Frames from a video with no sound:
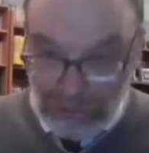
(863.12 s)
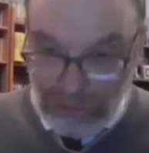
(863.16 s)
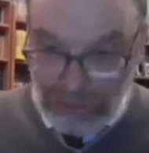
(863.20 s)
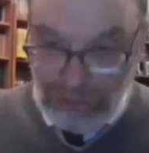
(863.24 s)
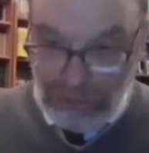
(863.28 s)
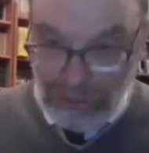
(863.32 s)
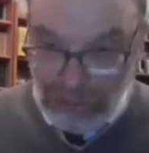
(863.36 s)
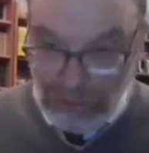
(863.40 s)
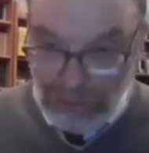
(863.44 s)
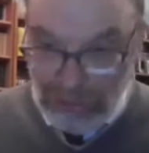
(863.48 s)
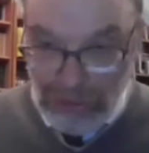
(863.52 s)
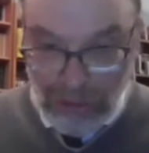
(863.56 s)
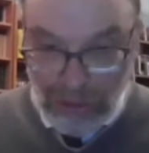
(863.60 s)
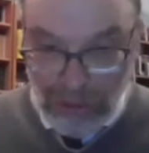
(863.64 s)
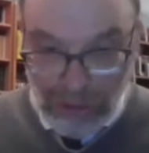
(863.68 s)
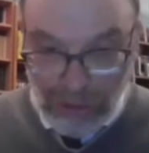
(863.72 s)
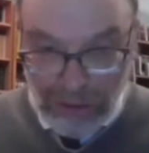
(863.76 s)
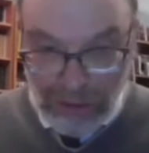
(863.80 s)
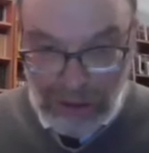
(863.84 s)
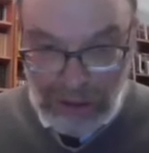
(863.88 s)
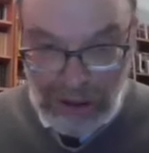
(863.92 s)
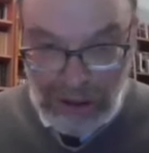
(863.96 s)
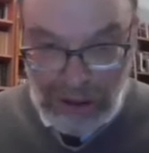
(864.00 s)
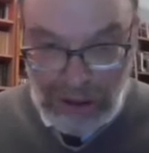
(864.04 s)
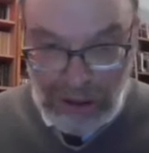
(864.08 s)
tout
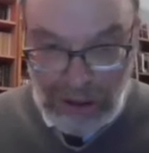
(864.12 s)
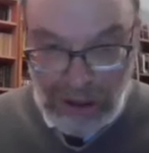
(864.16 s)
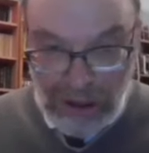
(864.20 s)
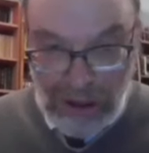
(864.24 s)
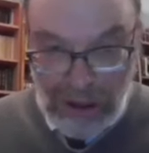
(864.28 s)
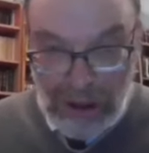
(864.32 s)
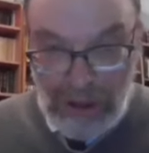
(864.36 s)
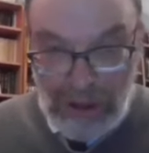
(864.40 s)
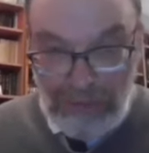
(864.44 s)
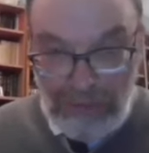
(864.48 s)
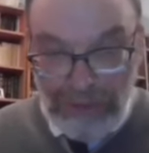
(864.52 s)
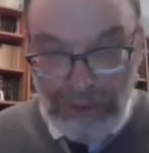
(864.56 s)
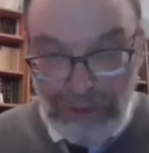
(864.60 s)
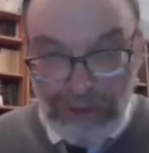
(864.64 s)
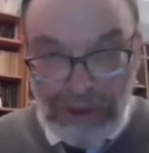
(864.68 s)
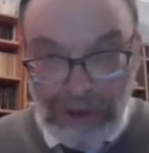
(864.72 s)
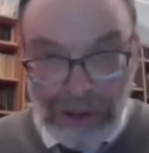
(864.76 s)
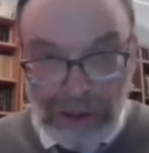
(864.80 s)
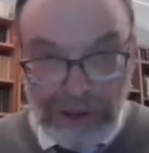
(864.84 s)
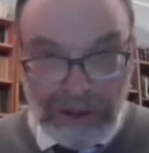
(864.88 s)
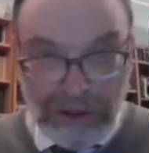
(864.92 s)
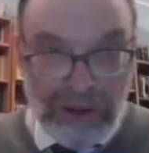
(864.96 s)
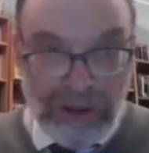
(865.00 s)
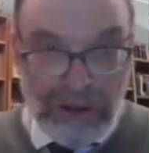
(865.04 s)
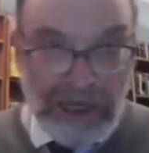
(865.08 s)
court
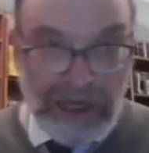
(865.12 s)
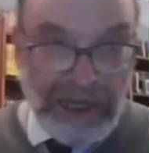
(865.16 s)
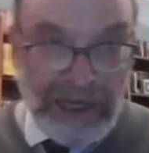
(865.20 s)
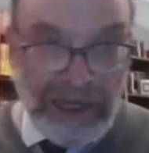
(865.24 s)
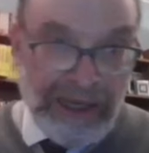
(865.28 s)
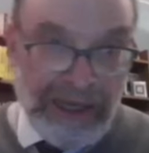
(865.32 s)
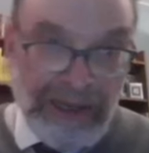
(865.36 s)
piuttosto che